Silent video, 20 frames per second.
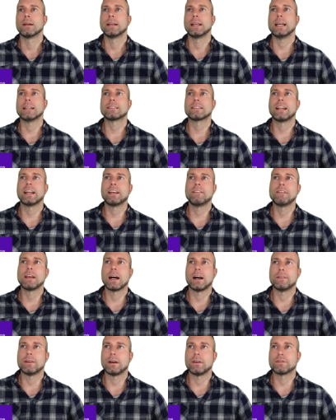Jetzt klicken
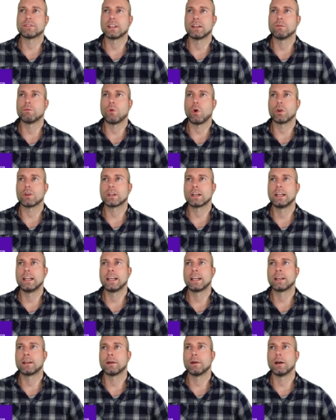wir aber auf den
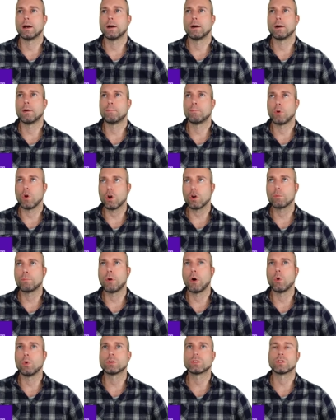
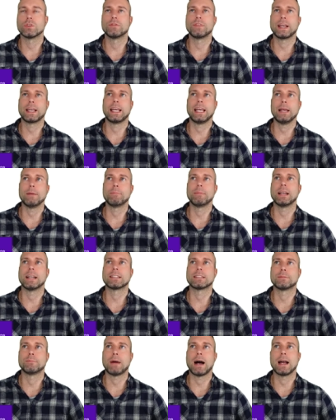One-Click-Blogpost äh, und wir geben
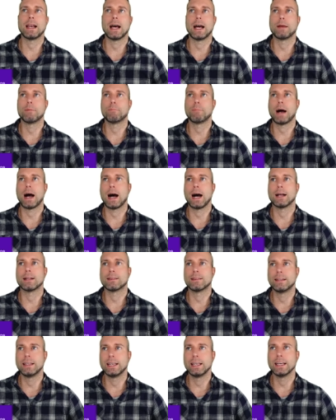jetzt mal ein
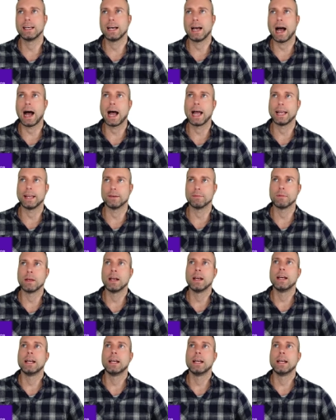paar Dinge ein.